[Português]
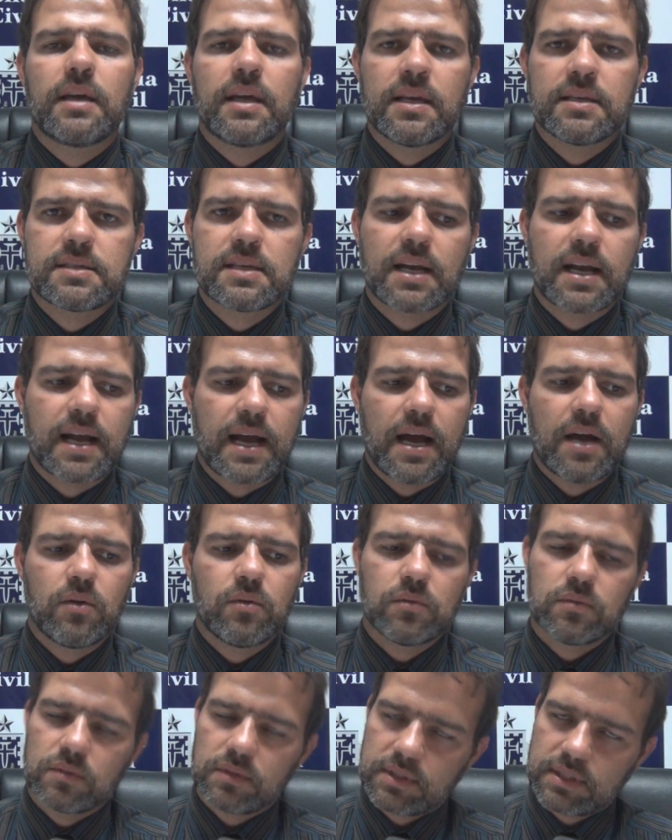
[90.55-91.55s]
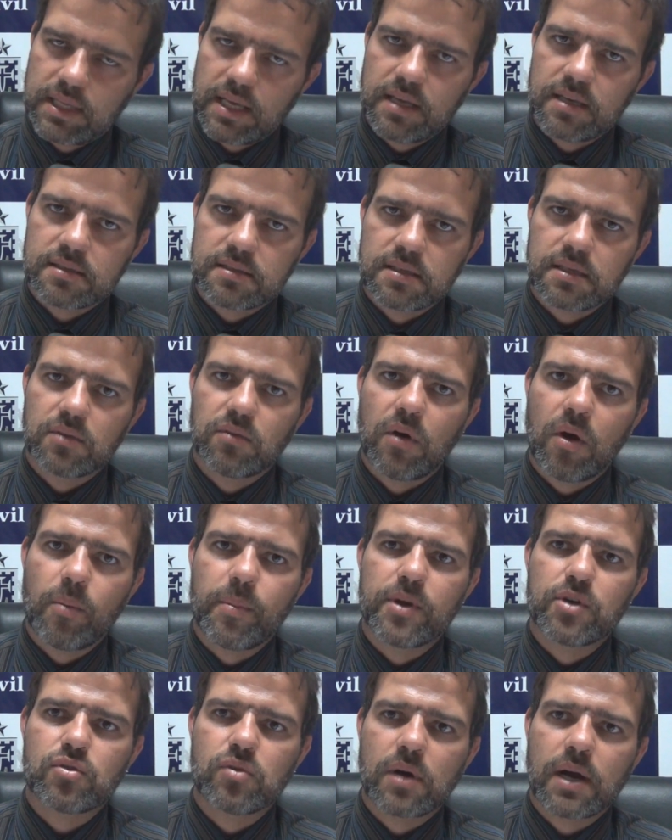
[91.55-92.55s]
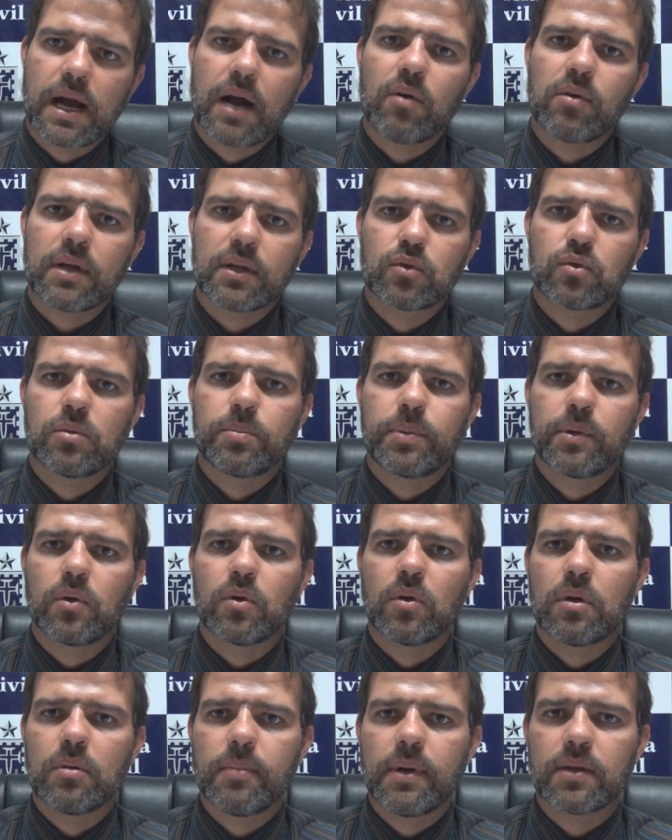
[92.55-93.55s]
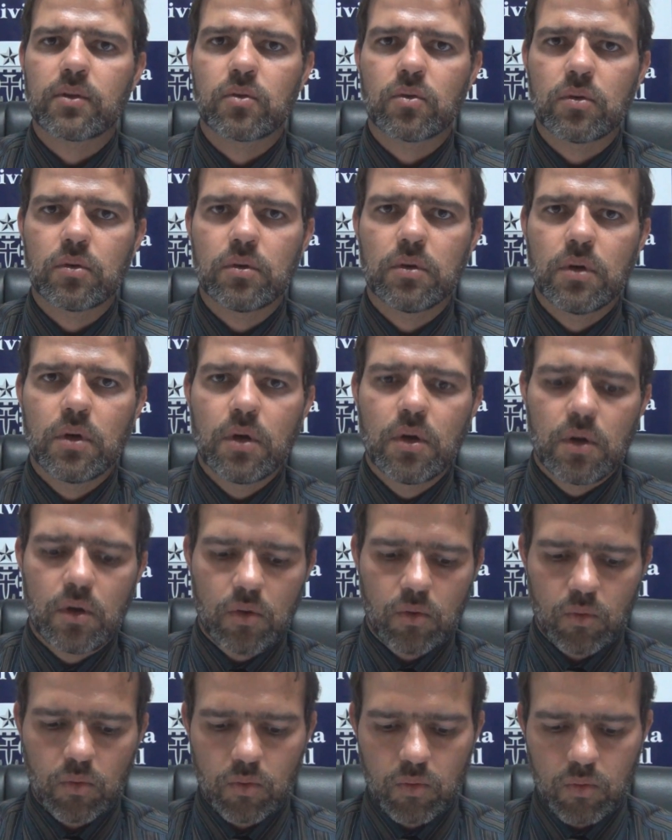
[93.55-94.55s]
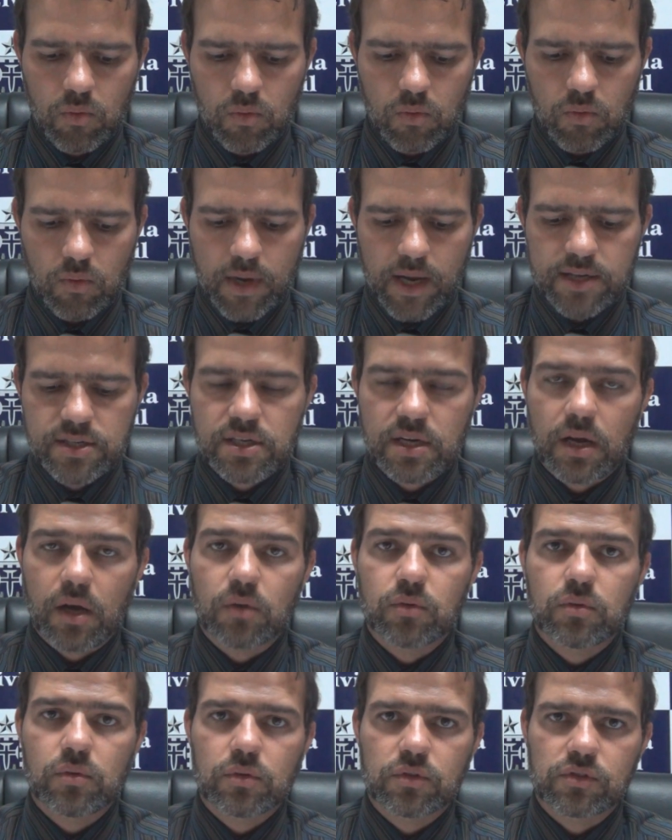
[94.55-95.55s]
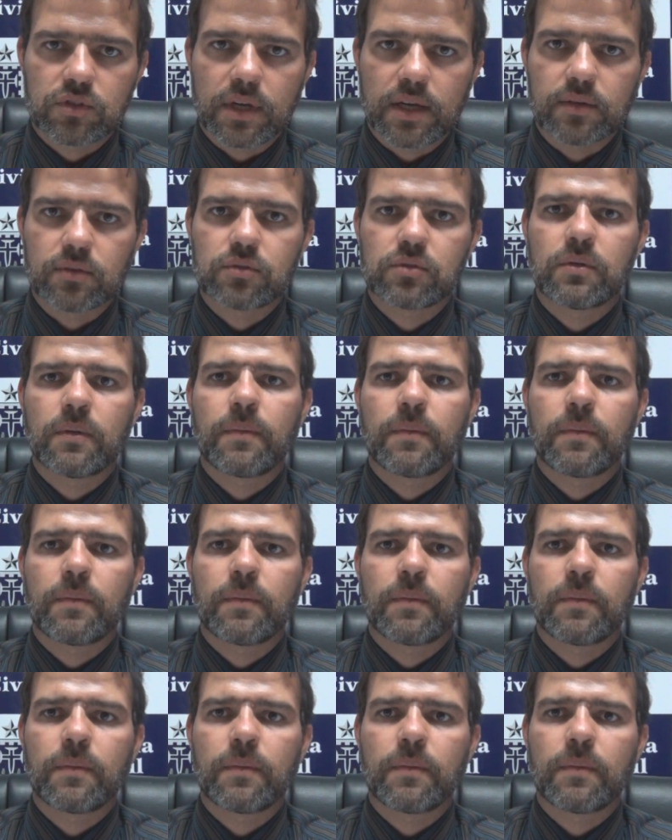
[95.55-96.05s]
esse carro tenha sido realmente o carro que atropelou e matou o Reginaldo dos Santos.